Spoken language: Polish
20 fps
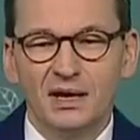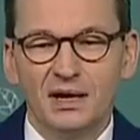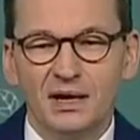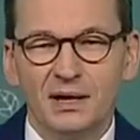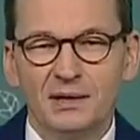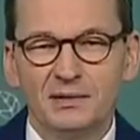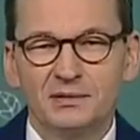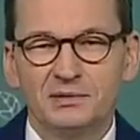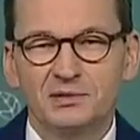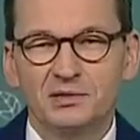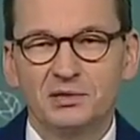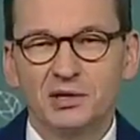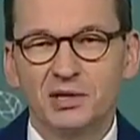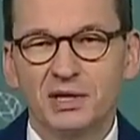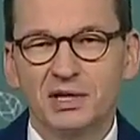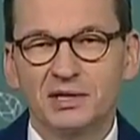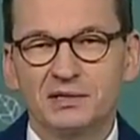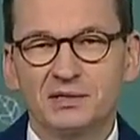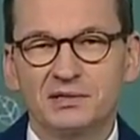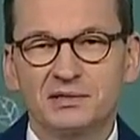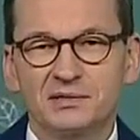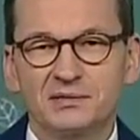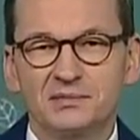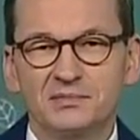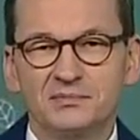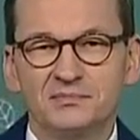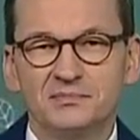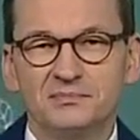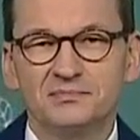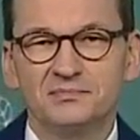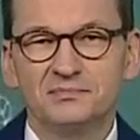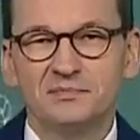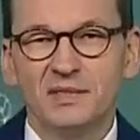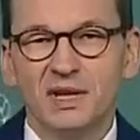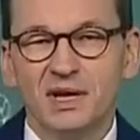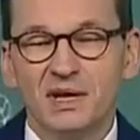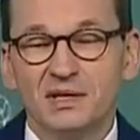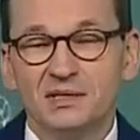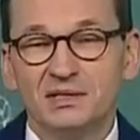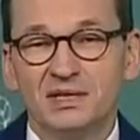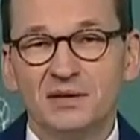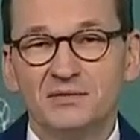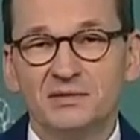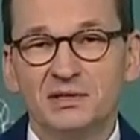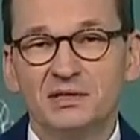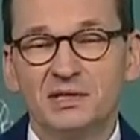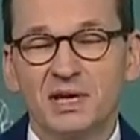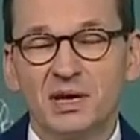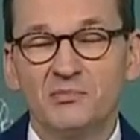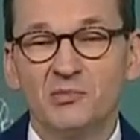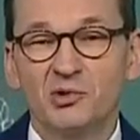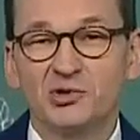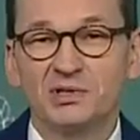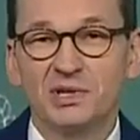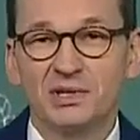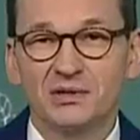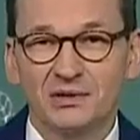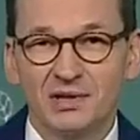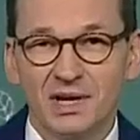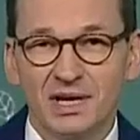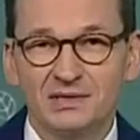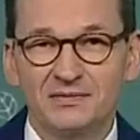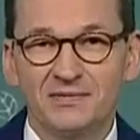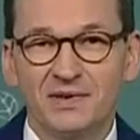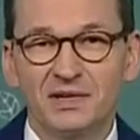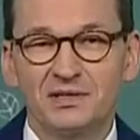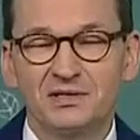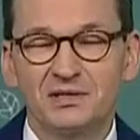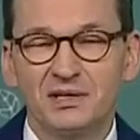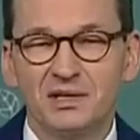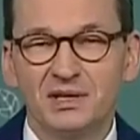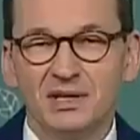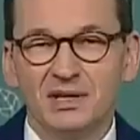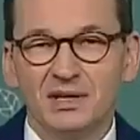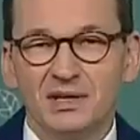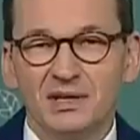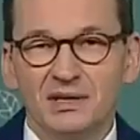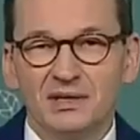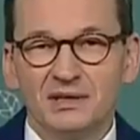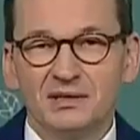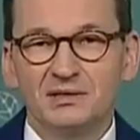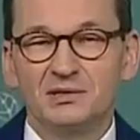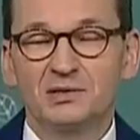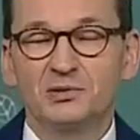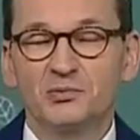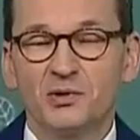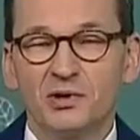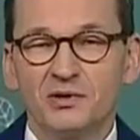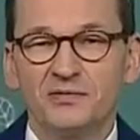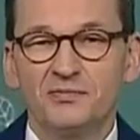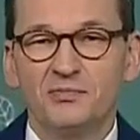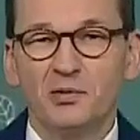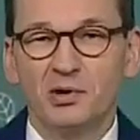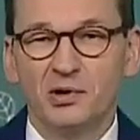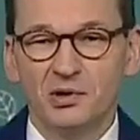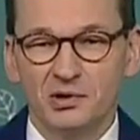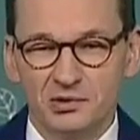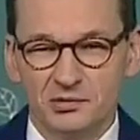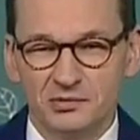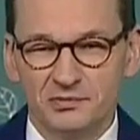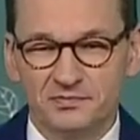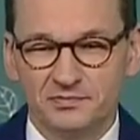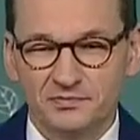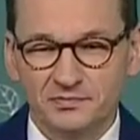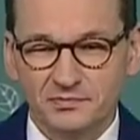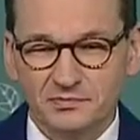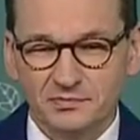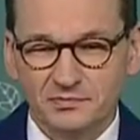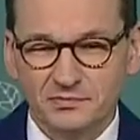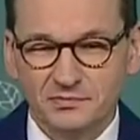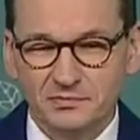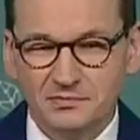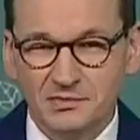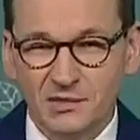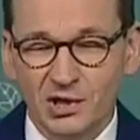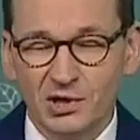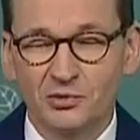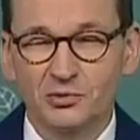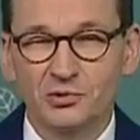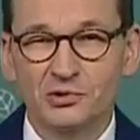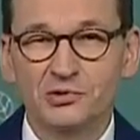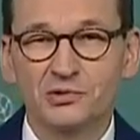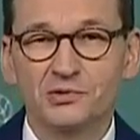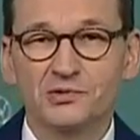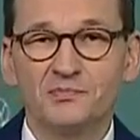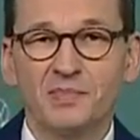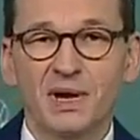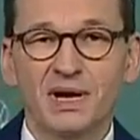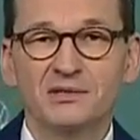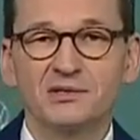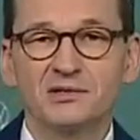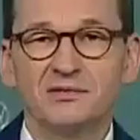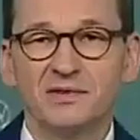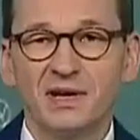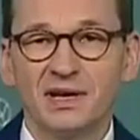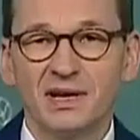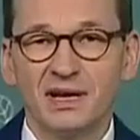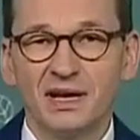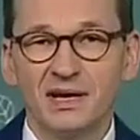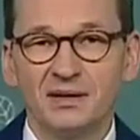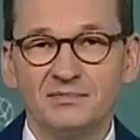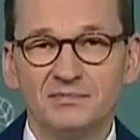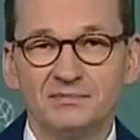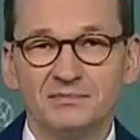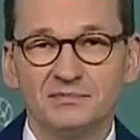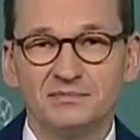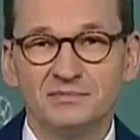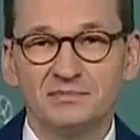e, co jest zjawiskiem, można to nazwać, słoń w pokoju. Otóż bardzo wiele